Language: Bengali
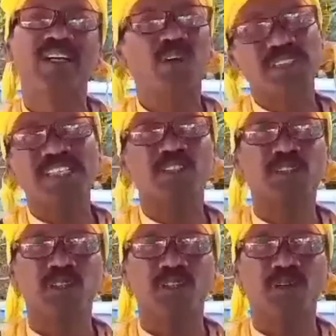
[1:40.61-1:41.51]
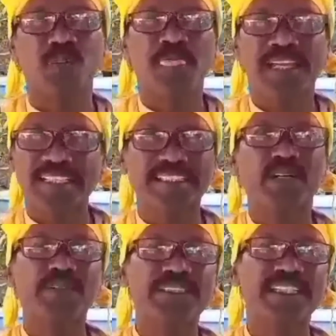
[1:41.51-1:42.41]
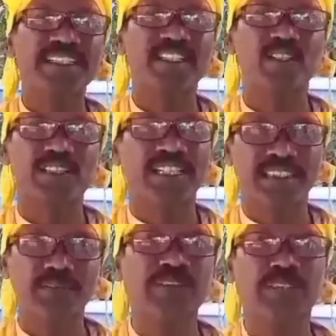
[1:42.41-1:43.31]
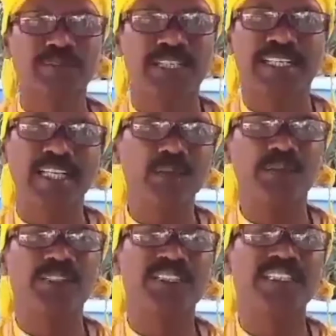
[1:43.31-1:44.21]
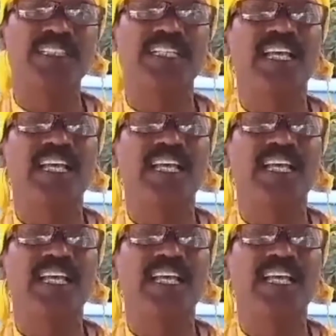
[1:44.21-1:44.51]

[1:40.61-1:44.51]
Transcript: ওটা তো চললো এটা ২৬ তারিখের ঘটনা ছাব্বিশে মে এরপর থেকে